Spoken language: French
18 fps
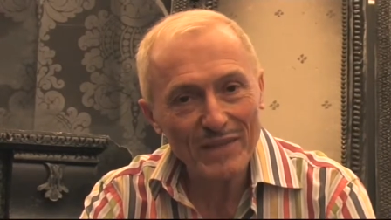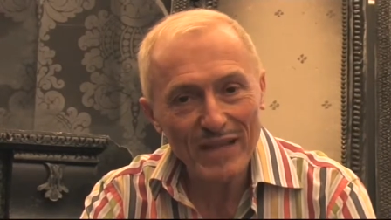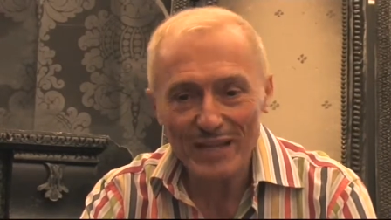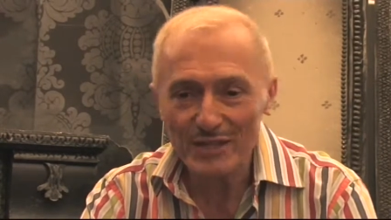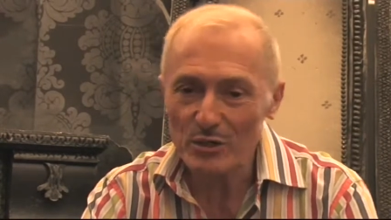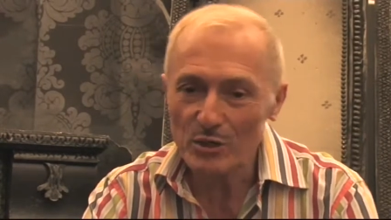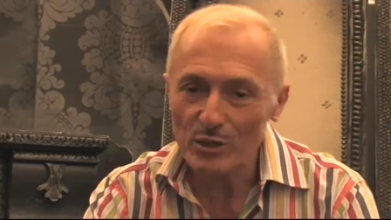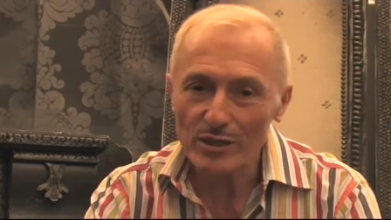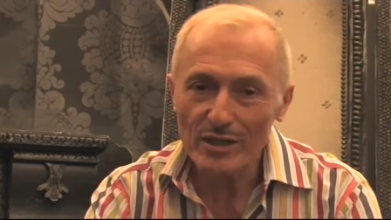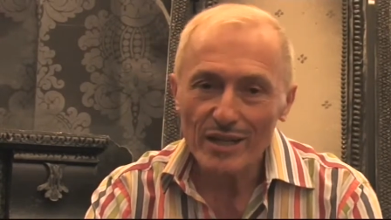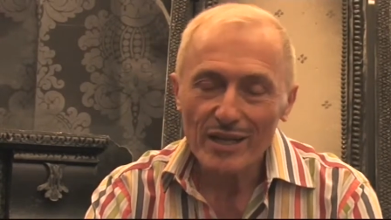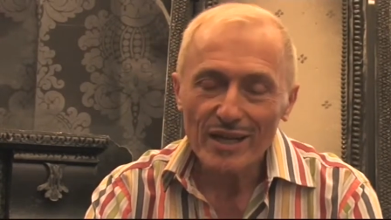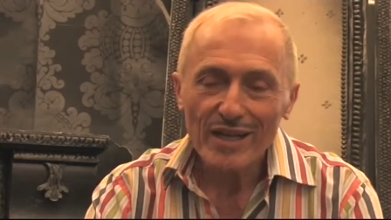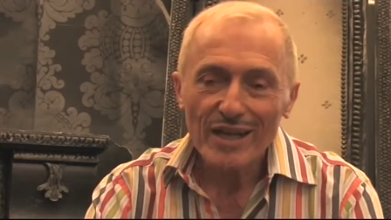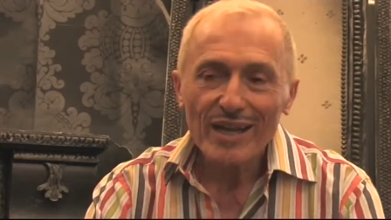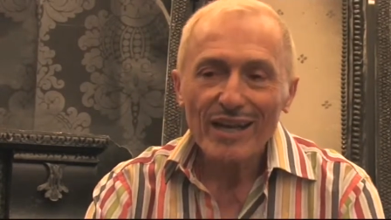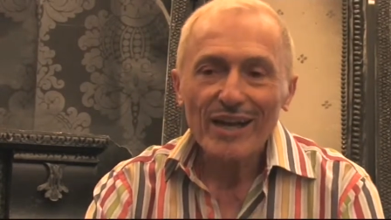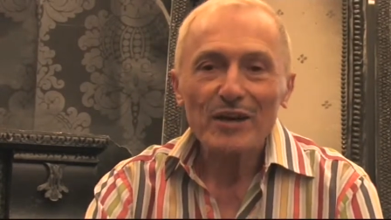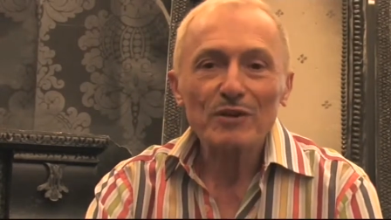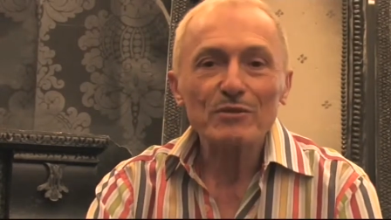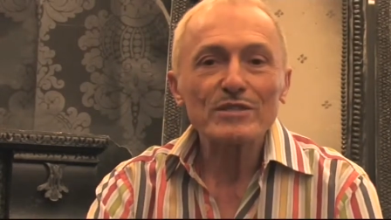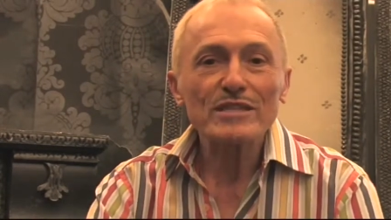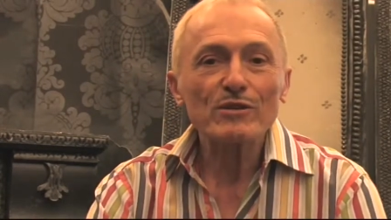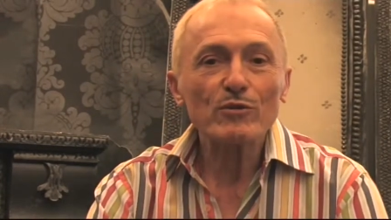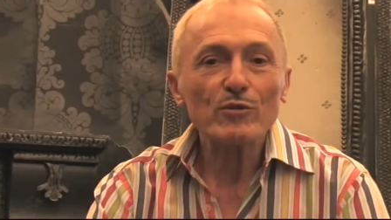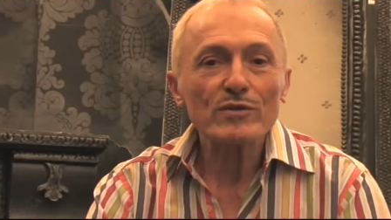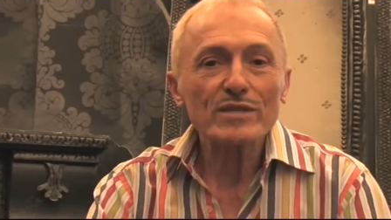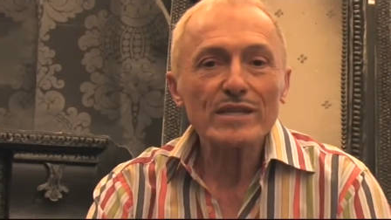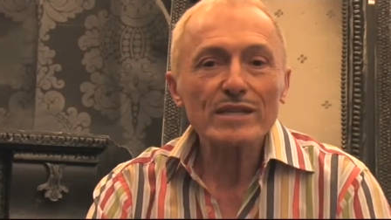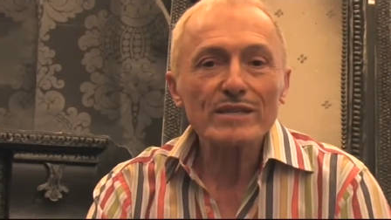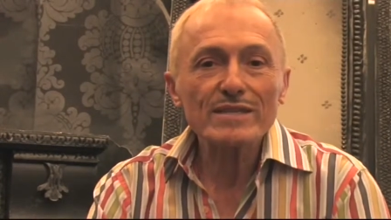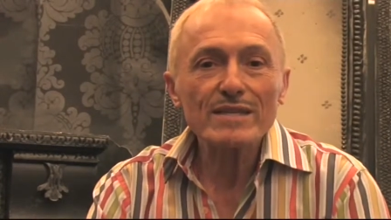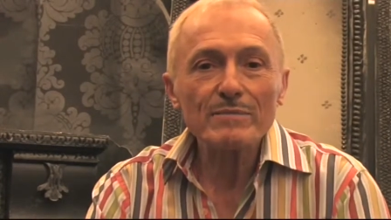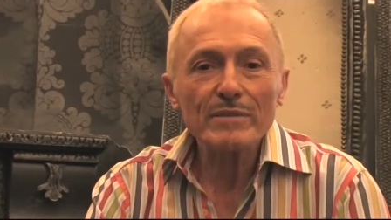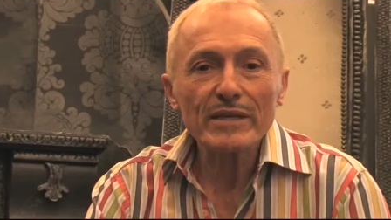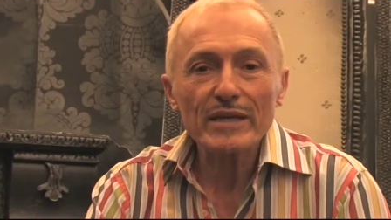Alors, en ce qui
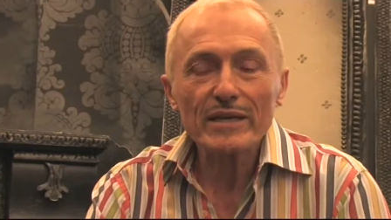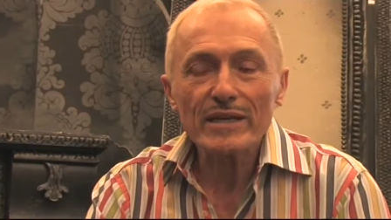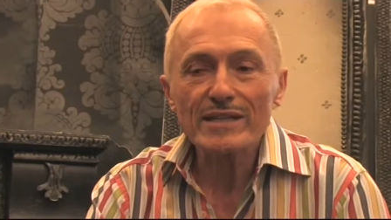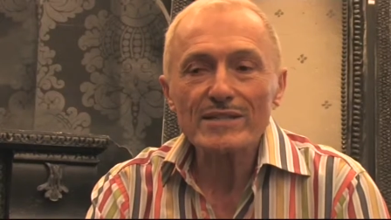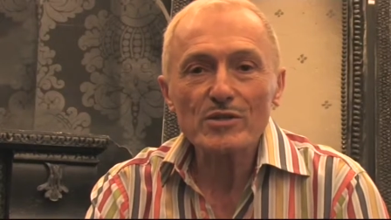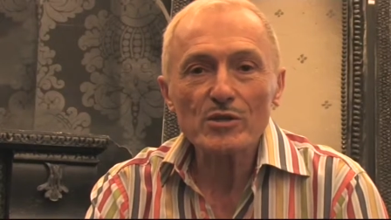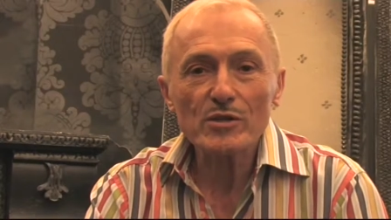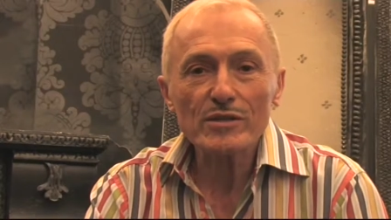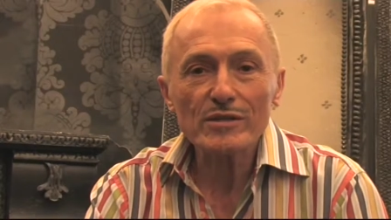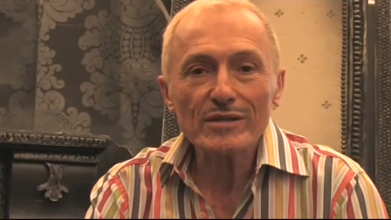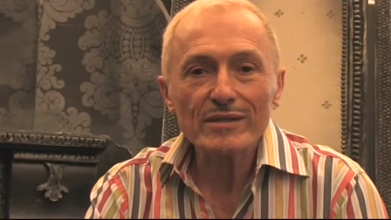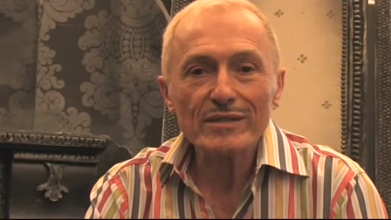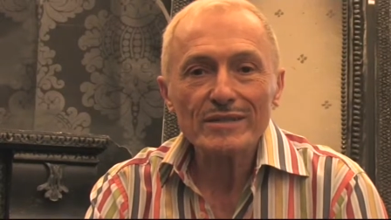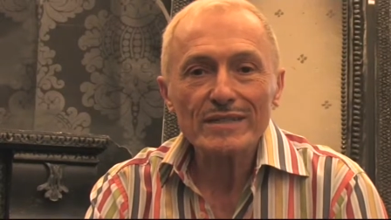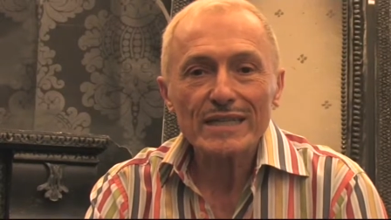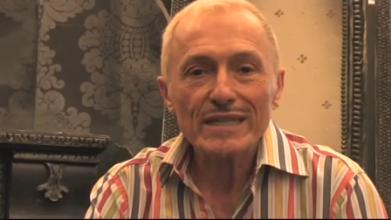concerne Zémir et Azor,